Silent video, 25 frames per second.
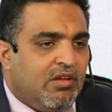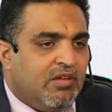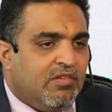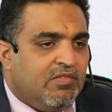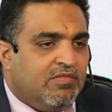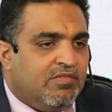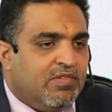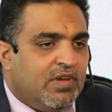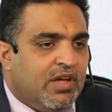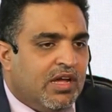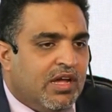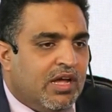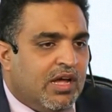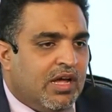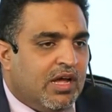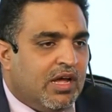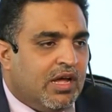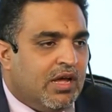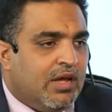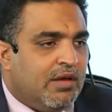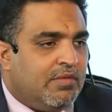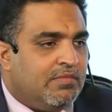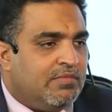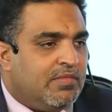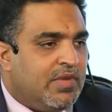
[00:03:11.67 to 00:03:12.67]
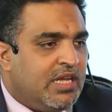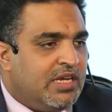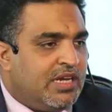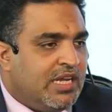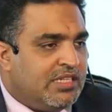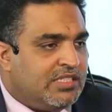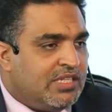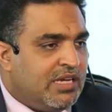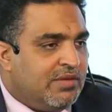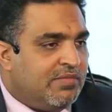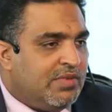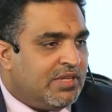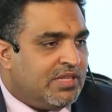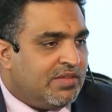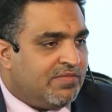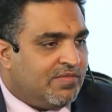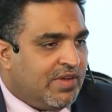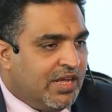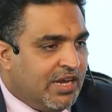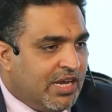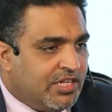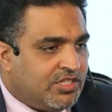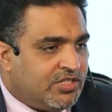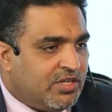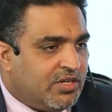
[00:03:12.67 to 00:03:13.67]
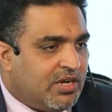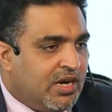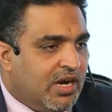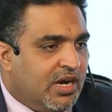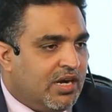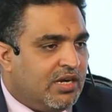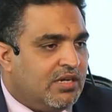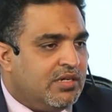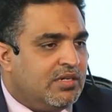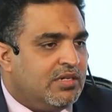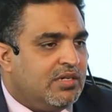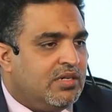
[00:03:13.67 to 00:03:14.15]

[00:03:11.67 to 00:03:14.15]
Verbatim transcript: فالناس اللي ما تنفعلهاش جراحه